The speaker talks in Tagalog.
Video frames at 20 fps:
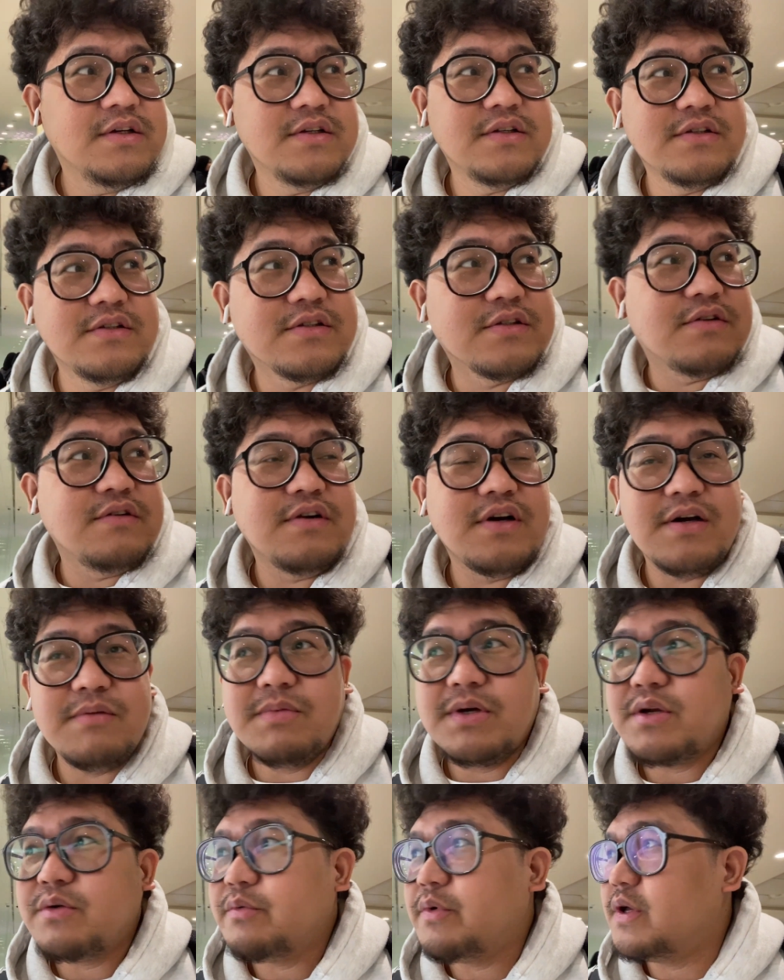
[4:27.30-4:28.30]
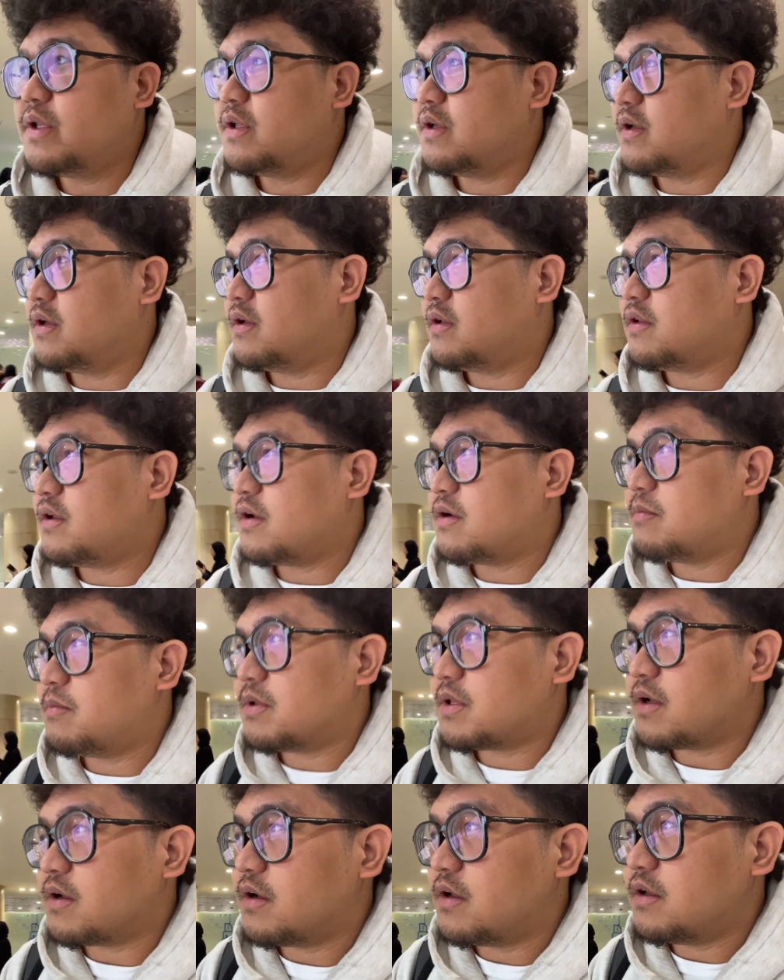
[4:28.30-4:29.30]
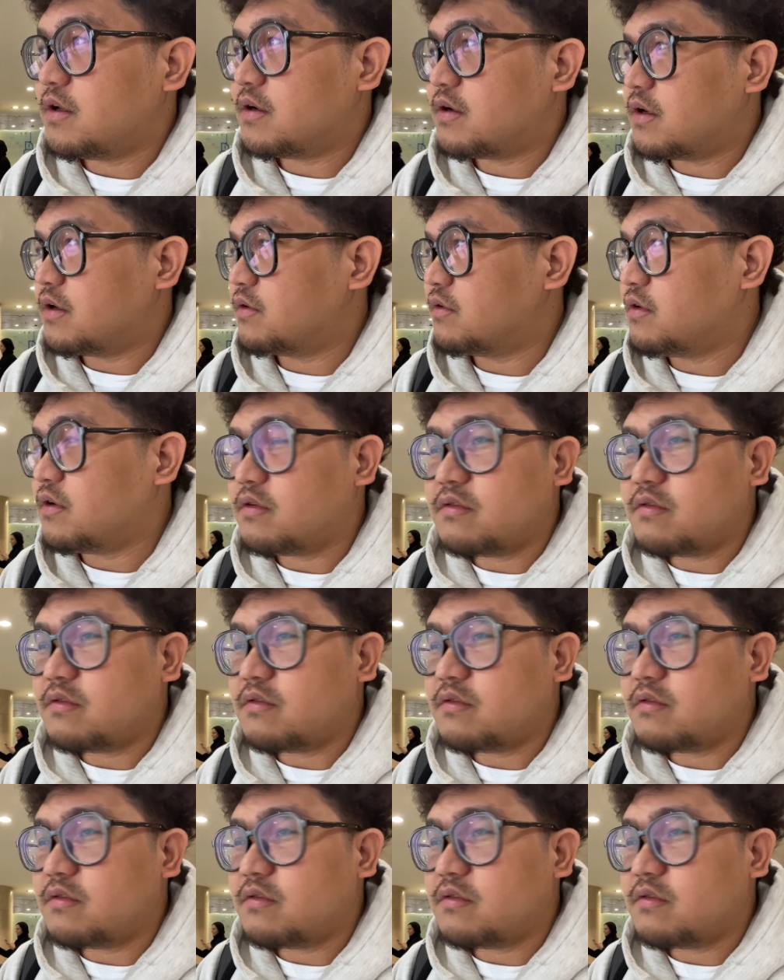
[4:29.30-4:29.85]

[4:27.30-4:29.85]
Diyos kong haba ng waiting yan, tagal matanggal ng ano,